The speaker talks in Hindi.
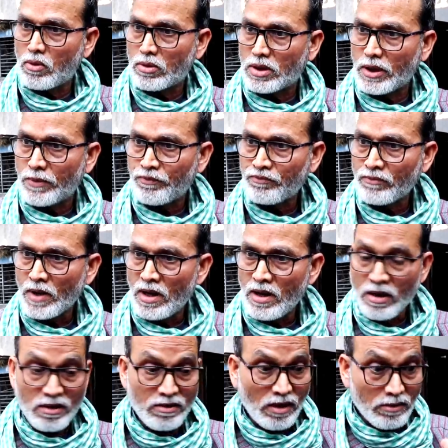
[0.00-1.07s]
होगी
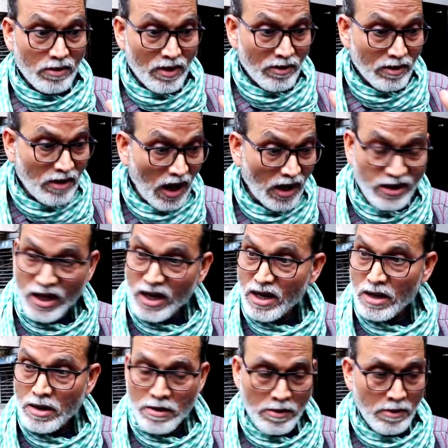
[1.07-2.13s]
गांधी
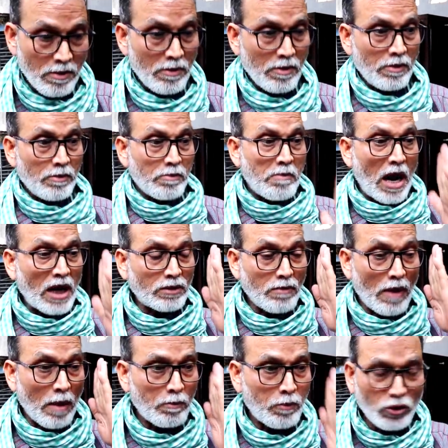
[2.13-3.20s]

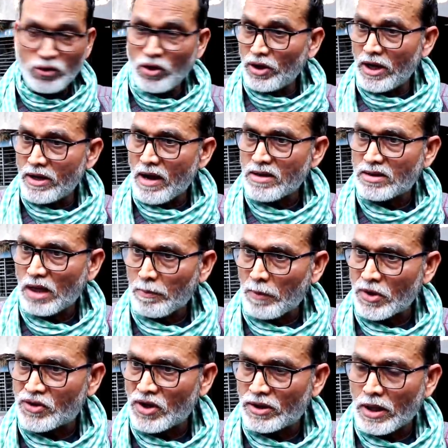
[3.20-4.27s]
महात्मा बुद्ध के रास्ते
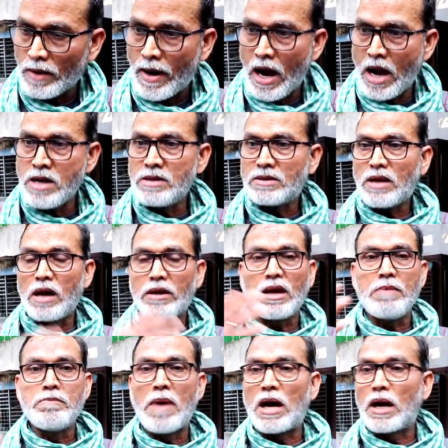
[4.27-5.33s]
पर चलते हुए अहिंसा
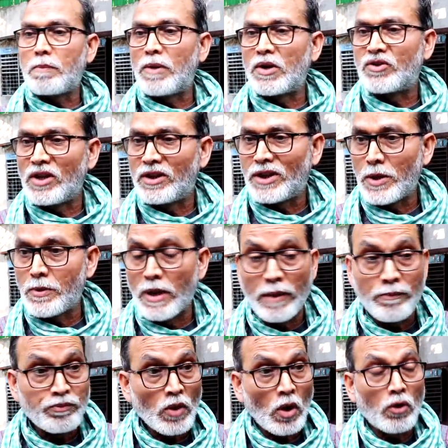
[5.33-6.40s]
के मार्ग पर चलते
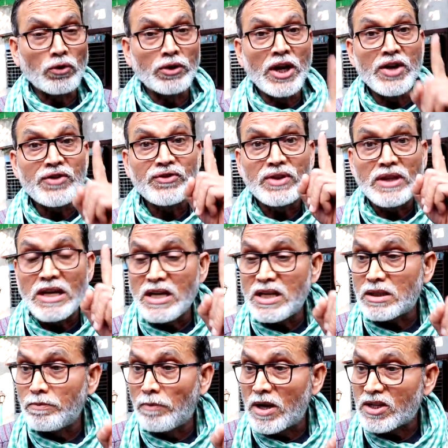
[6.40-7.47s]
हुए और देश
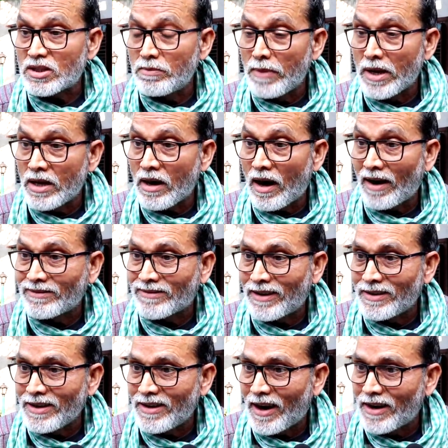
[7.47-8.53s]
30 वर्ष में
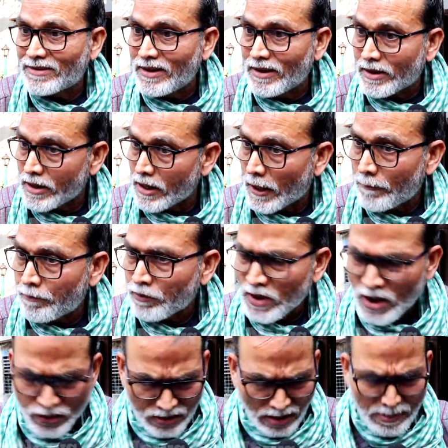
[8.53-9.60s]
आज़ादी हासिल किया
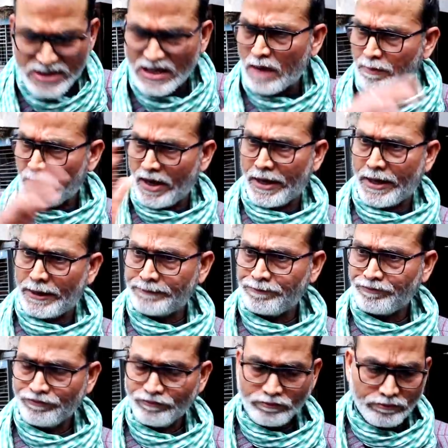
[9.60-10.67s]
ये समझना
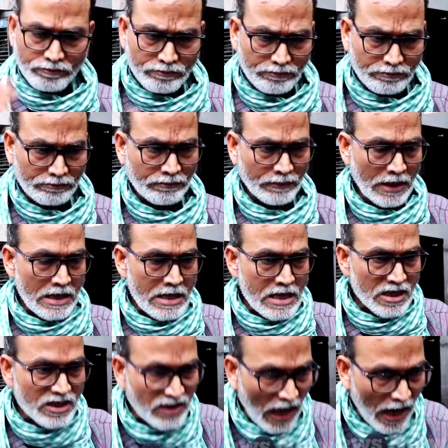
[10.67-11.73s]

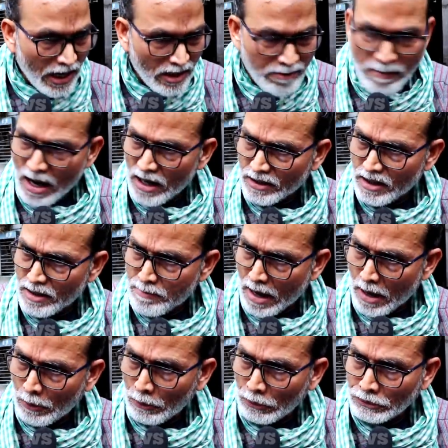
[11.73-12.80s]
पड़ेगा शाहीन बाग की
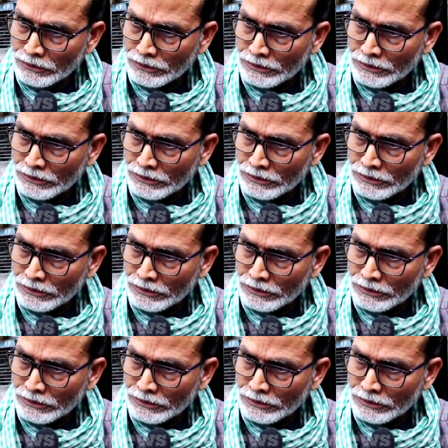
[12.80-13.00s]
माओ